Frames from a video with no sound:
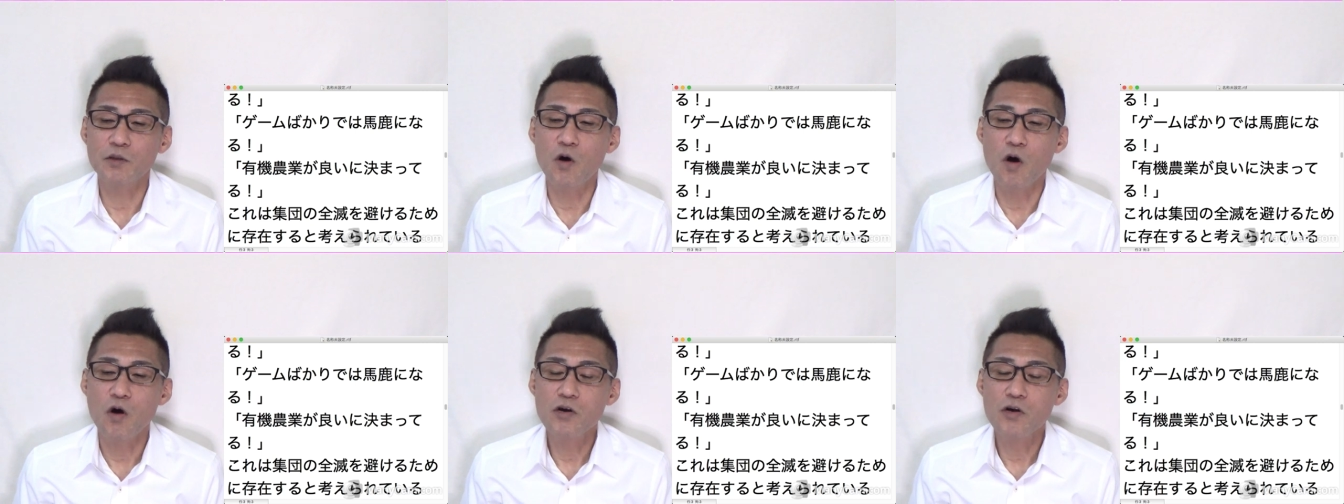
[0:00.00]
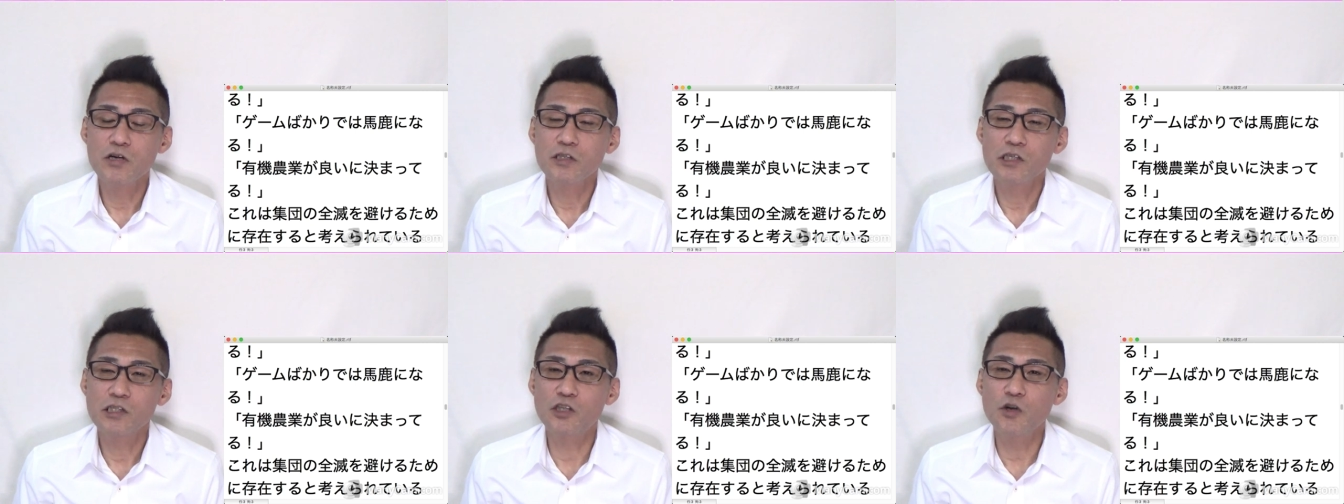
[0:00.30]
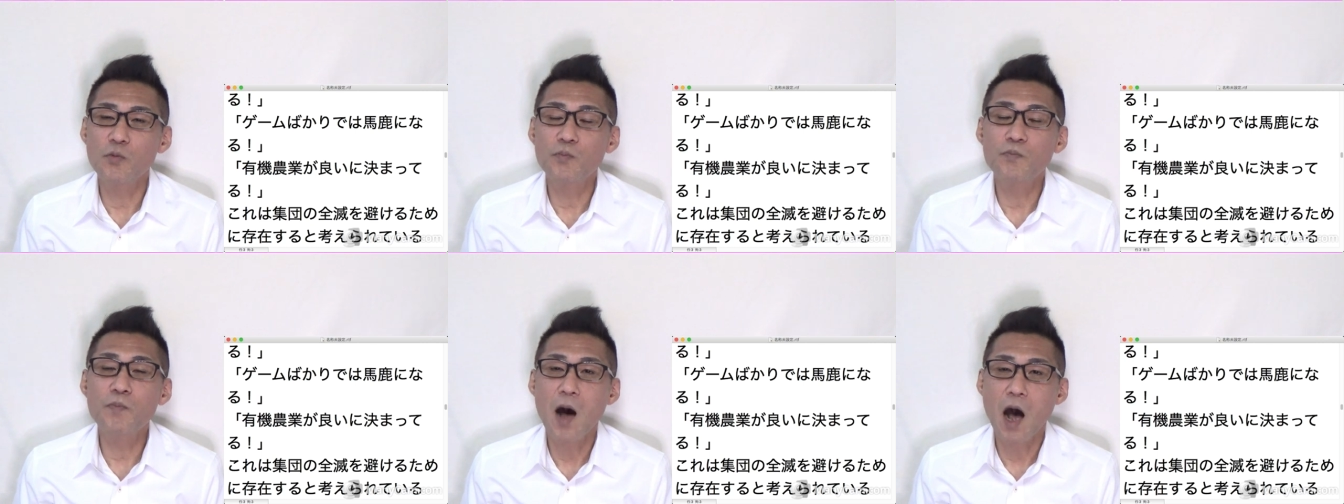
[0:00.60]
の
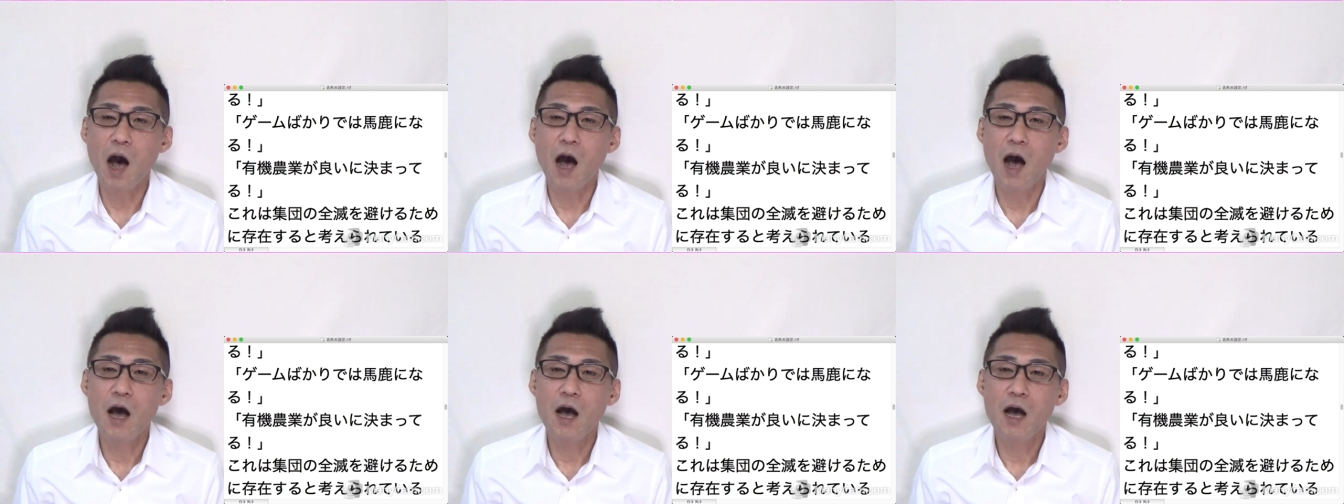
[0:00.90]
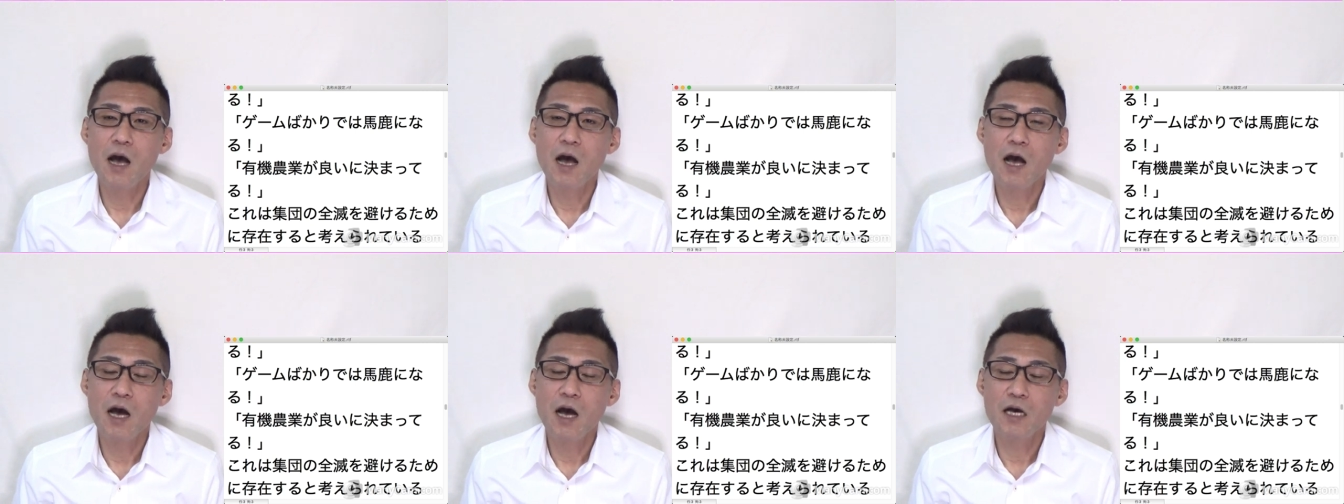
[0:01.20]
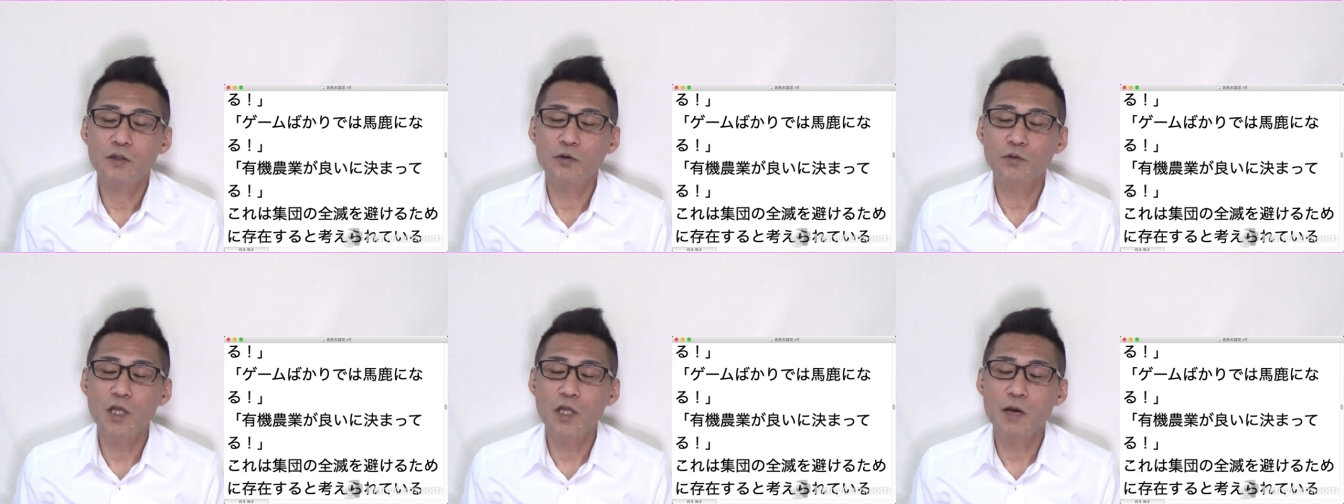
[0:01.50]

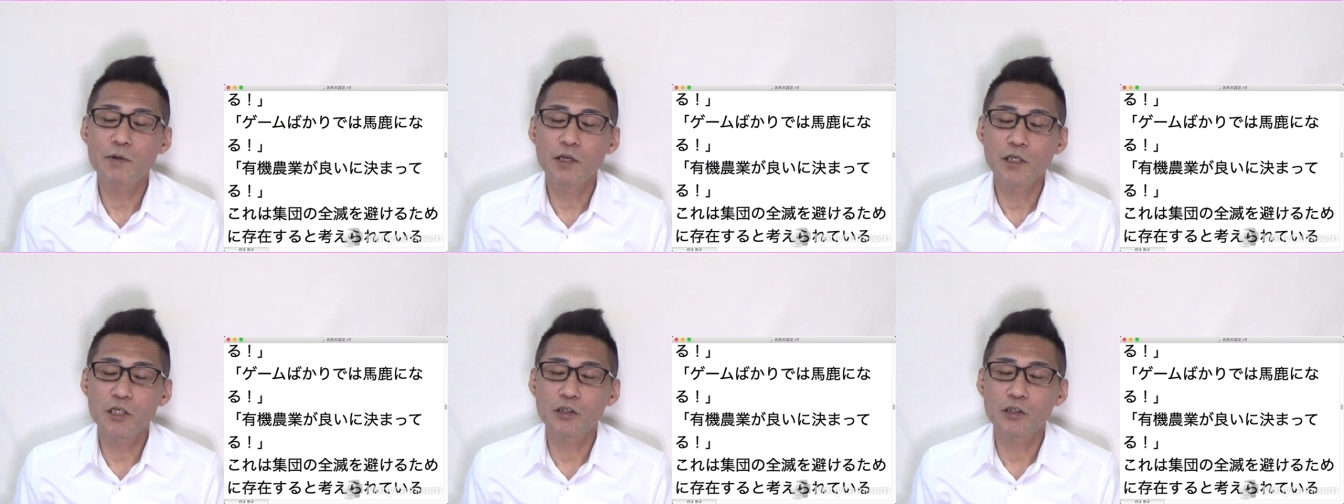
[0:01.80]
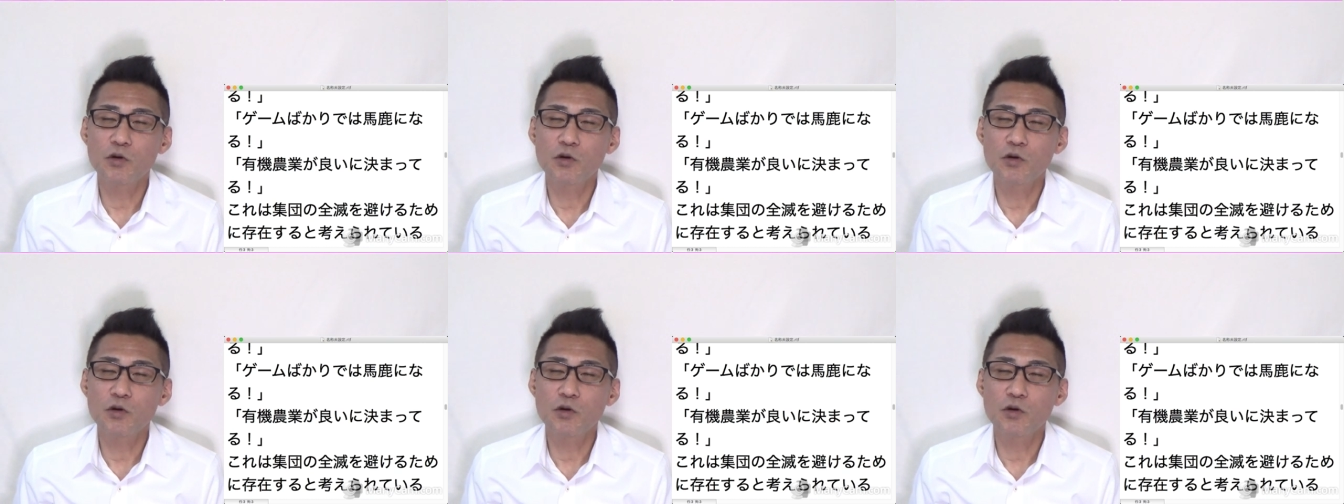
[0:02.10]
ストッパーのために